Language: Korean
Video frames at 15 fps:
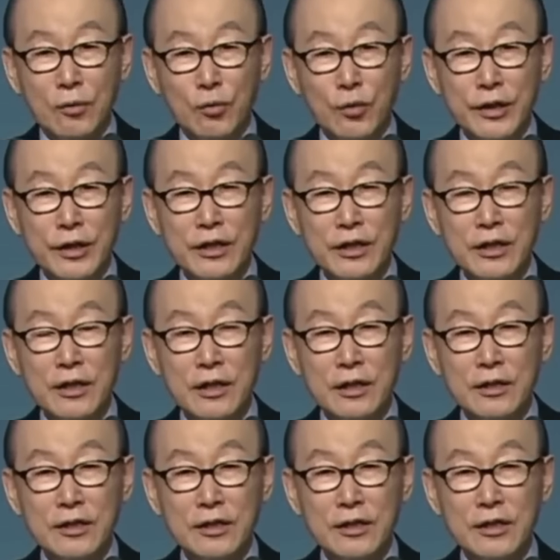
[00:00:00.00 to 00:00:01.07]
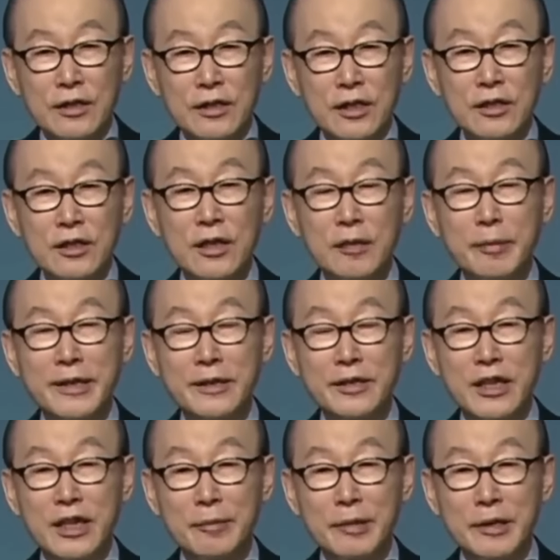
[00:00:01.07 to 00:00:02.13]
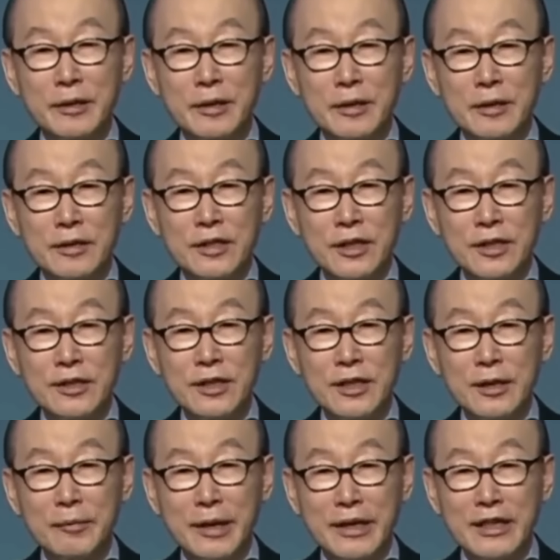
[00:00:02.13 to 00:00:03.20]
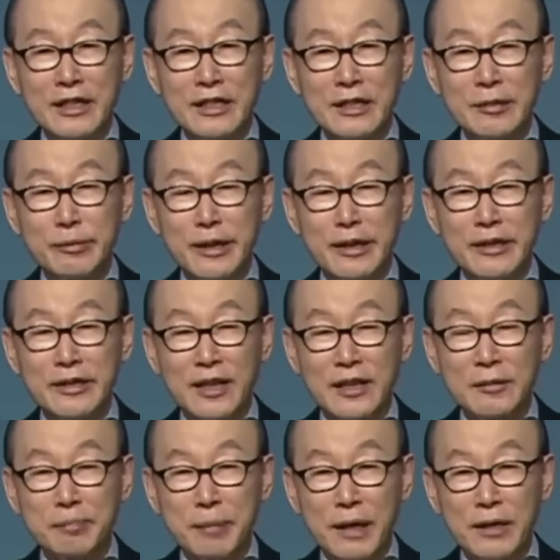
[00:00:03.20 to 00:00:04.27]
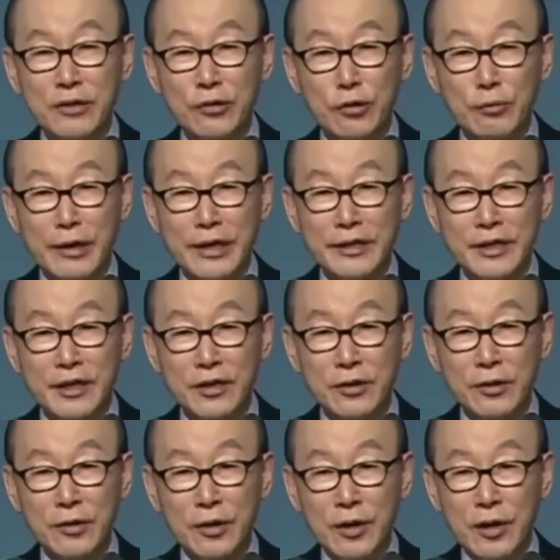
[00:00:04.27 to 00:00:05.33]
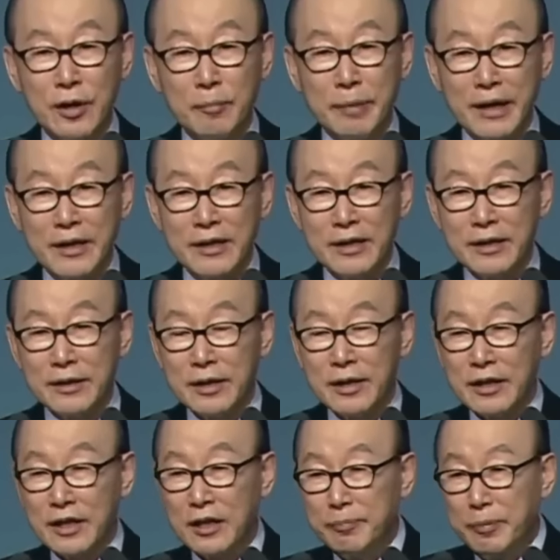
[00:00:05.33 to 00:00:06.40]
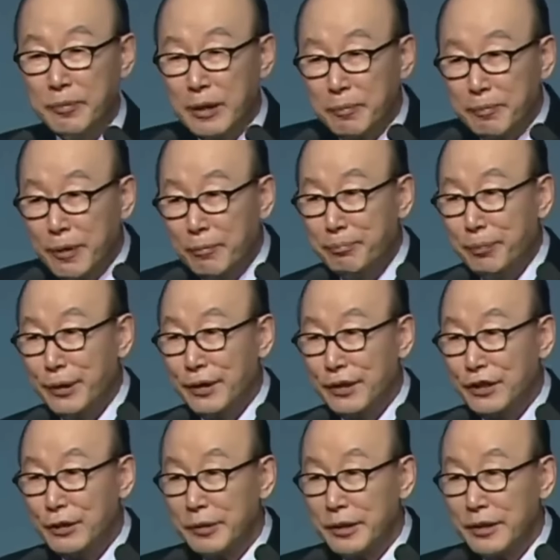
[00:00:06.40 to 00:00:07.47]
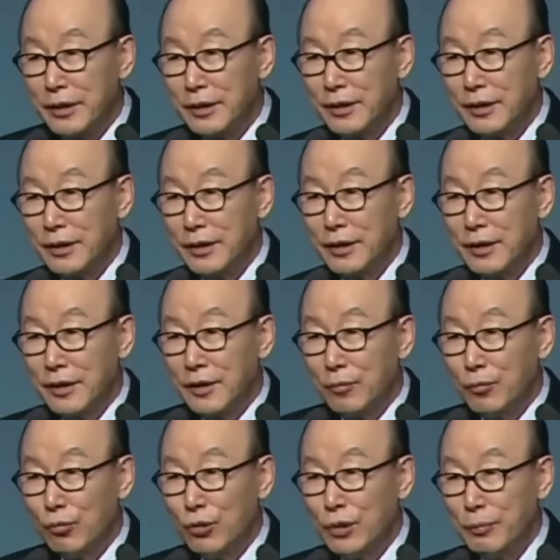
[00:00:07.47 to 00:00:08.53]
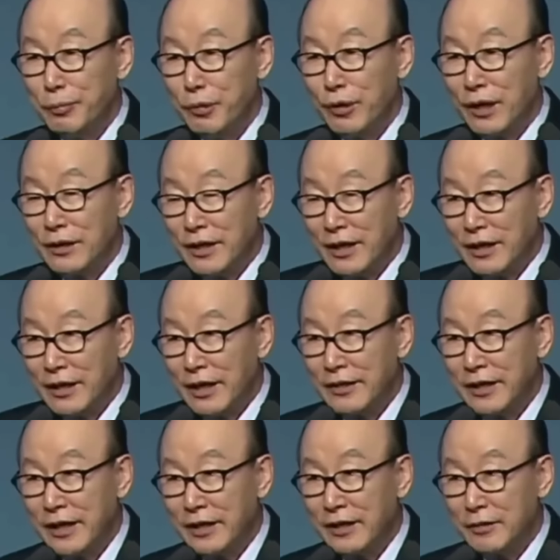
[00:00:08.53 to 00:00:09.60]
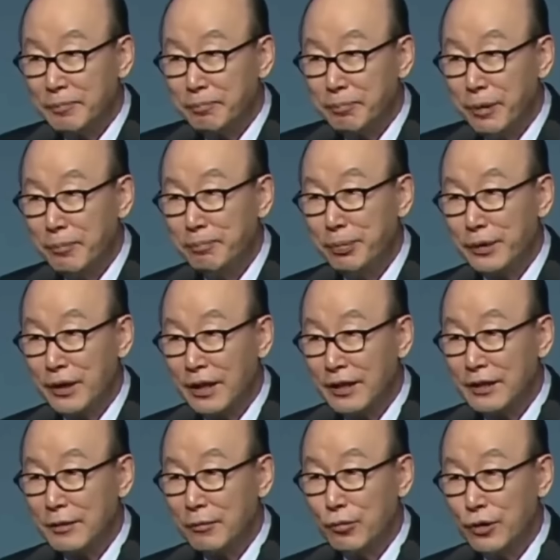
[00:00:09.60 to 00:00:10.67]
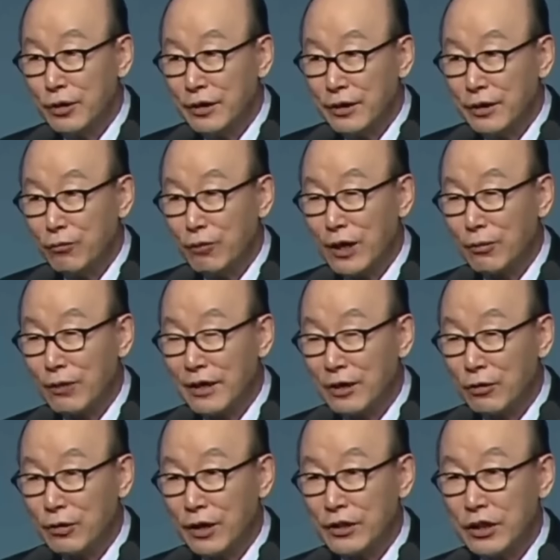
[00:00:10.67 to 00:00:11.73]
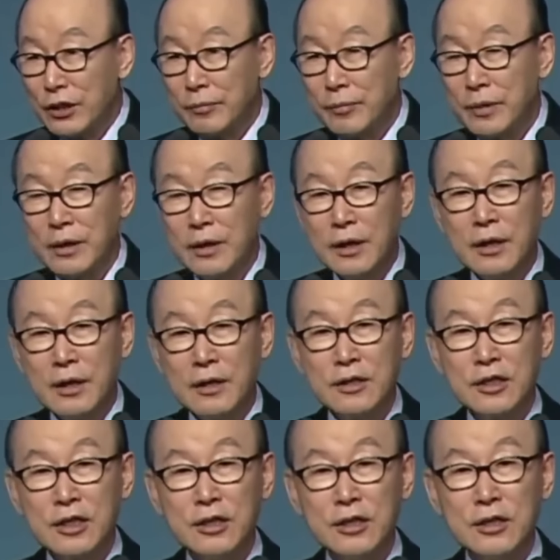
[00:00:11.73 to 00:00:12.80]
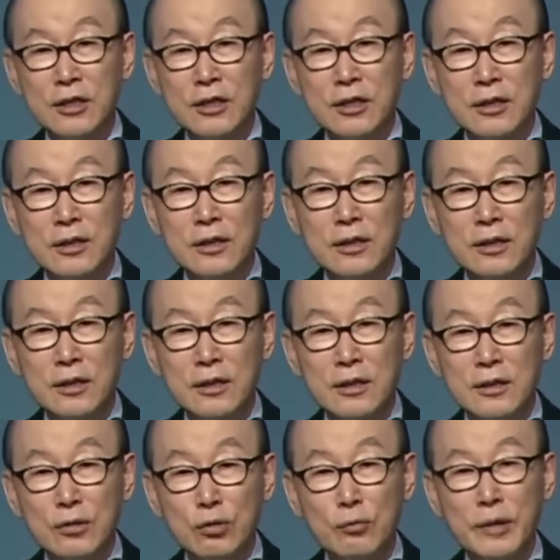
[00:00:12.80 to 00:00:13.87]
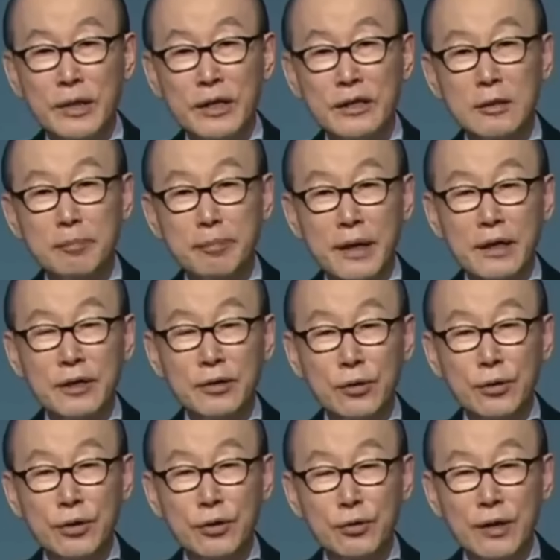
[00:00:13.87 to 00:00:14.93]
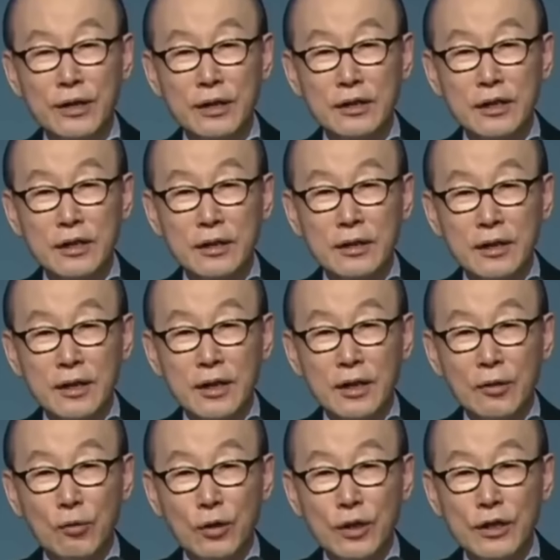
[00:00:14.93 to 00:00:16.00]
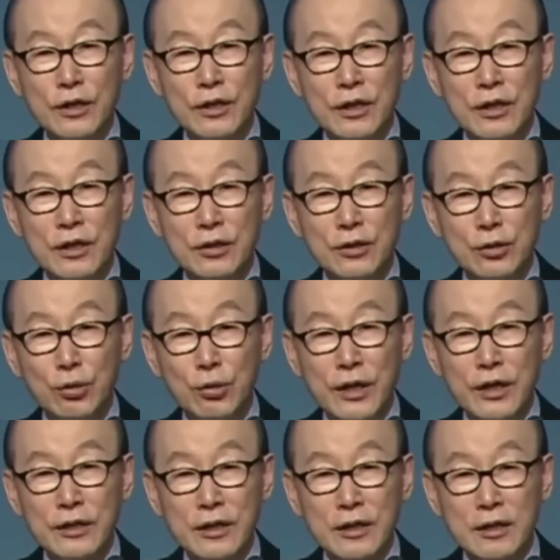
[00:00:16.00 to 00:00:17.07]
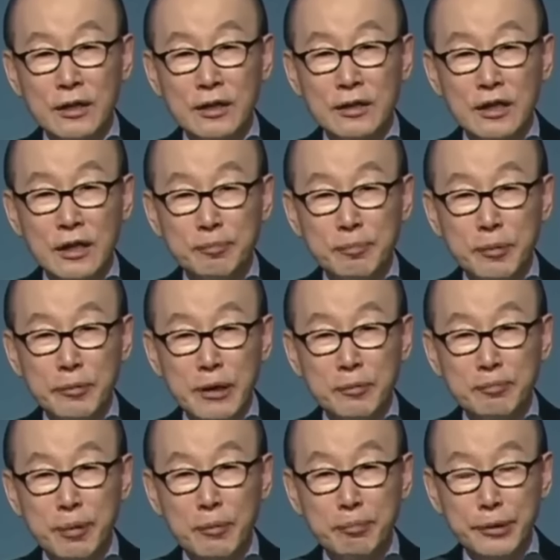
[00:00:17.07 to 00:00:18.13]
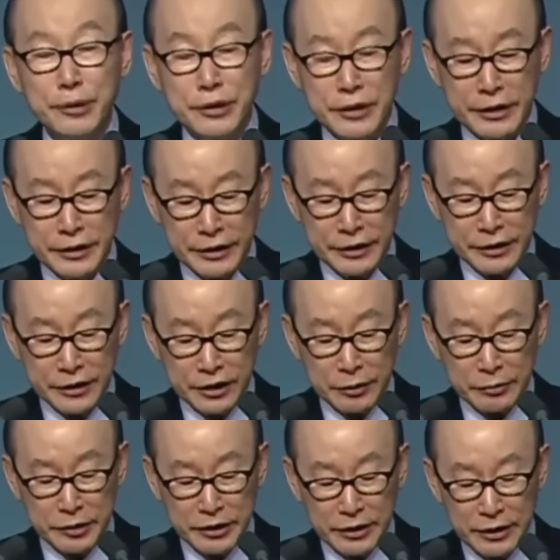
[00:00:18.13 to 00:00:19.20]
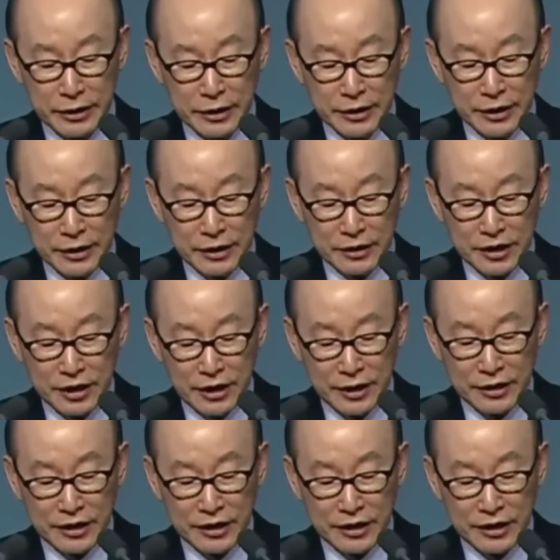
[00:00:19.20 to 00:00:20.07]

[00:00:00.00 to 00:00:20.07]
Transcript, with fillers: 우리 성령 받은 사람은 성령의 말씀 을했 다른 방언으로 말하잖아요. 방언은 기쁨의 펌프인 것입니다. 물이 필요할 때 옛날에는 펌프를 해서 물을 확확 나오는 것처럼 성령 충만해서 방언으로 기도하는 것은 우리 속에 있는 기쁨을 펌프질해야 되는 것입니다. 이사야